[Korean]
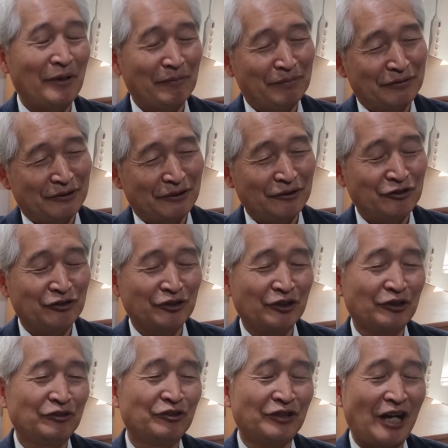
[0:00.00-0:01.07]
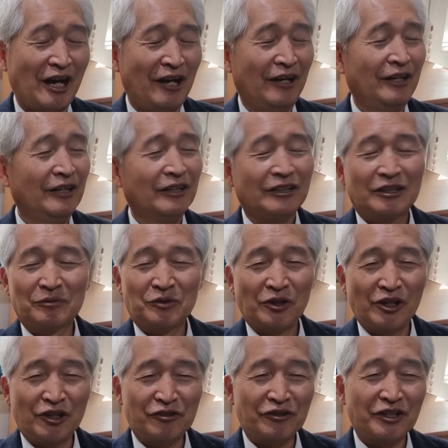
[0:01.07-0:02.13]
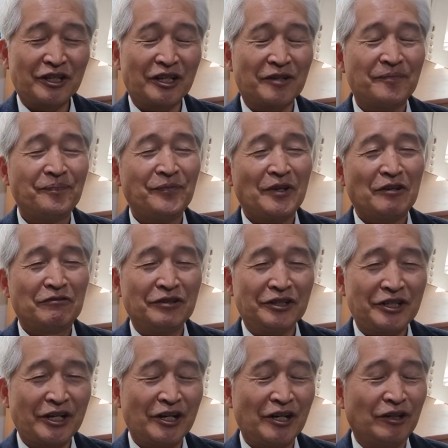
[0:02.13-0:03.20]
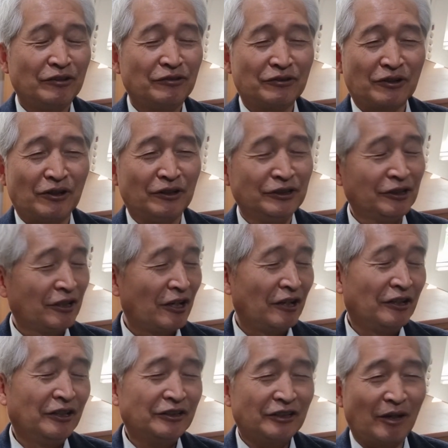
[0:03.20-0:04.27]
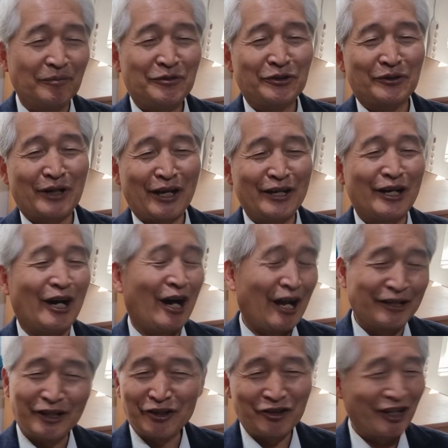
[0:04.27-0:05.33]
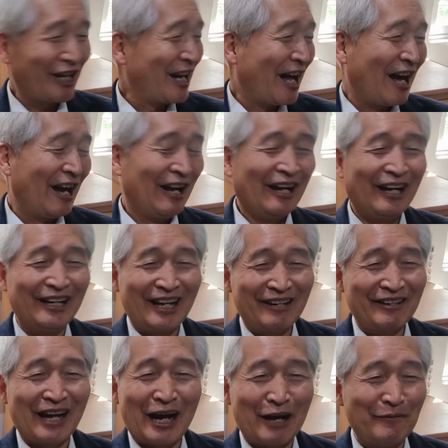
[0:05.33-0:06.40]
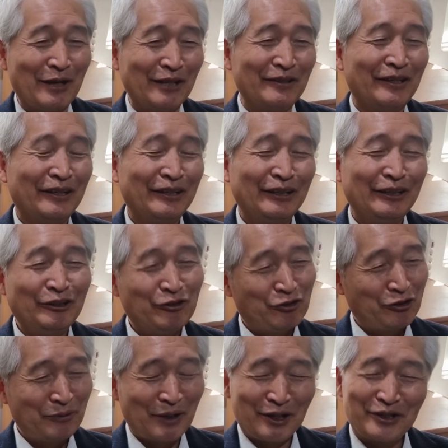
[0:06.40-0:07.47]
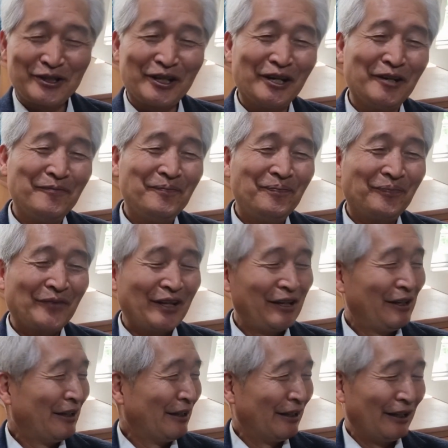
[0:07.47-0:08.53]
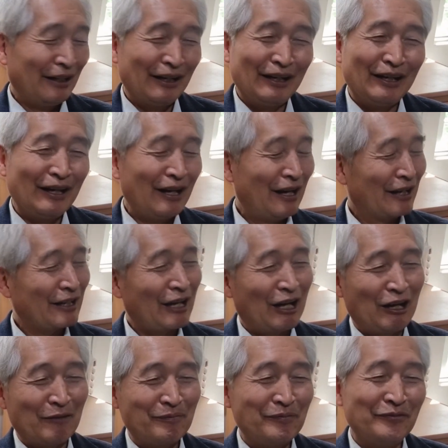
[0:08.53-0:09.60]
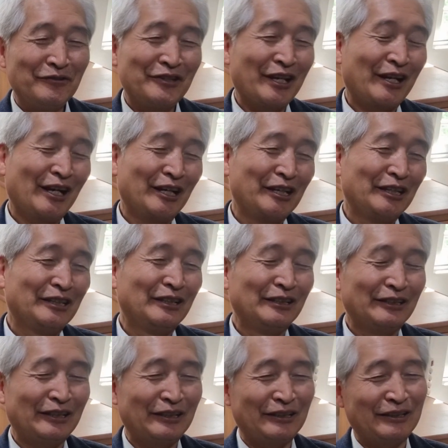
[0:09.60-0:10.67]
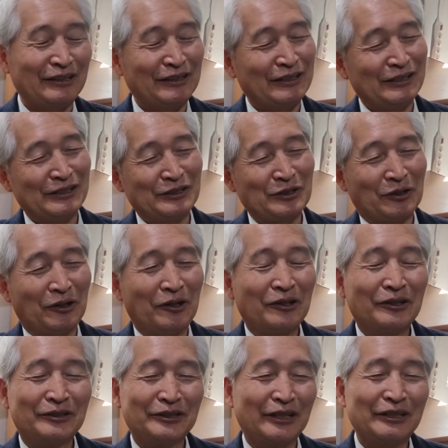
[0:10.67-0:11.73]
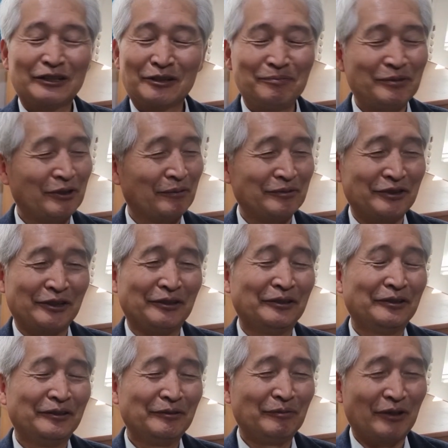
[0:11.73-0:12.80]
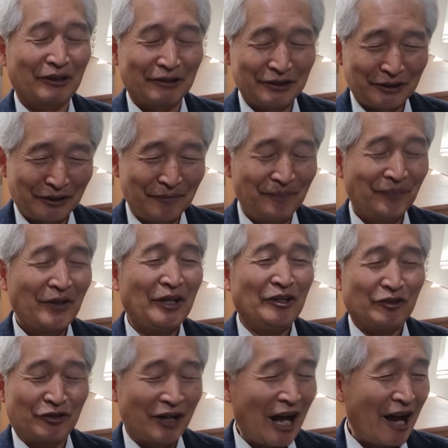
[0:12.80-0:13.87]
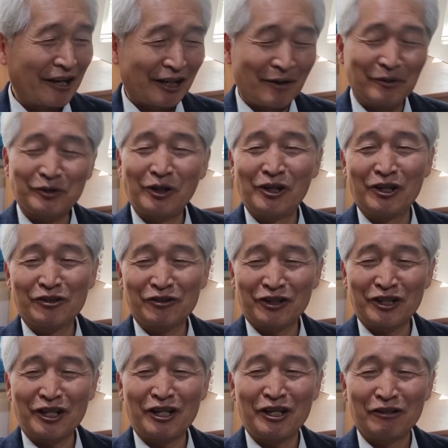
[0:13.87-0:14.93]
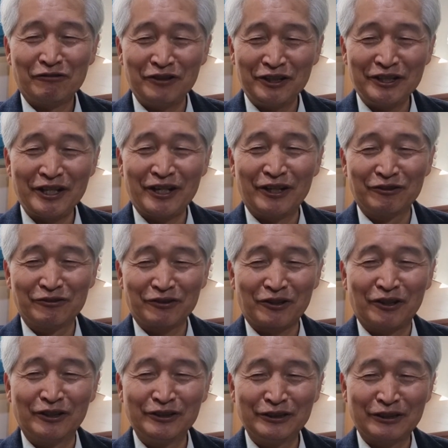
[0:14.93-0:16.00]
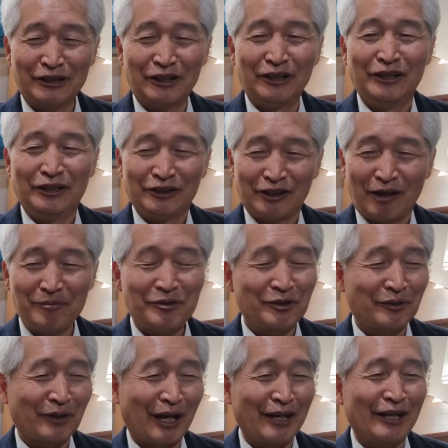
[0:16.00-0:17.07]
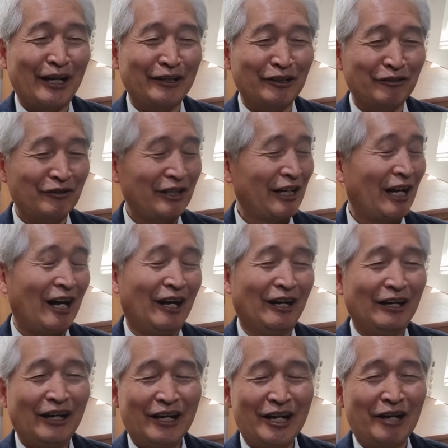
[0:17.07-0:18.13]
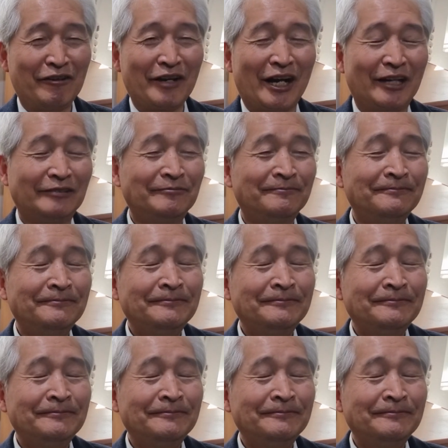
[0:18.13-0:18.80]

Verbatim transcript: 베푸는 거 주는 거 주라 그럼 돌려주리니 후이되어 누르고 흔들어 넘치도록 하여 안겨주리라 할렐루야 아멘 주면서 음, 아 아까 생각이 들 들죠 근데 그럴 필요 없어요. 뭐라고 했어요? 주라 그러면 돌려주리니 후이되어 누르고 흔들어 넘치도록 하여 안겨주리라. 할렐루야!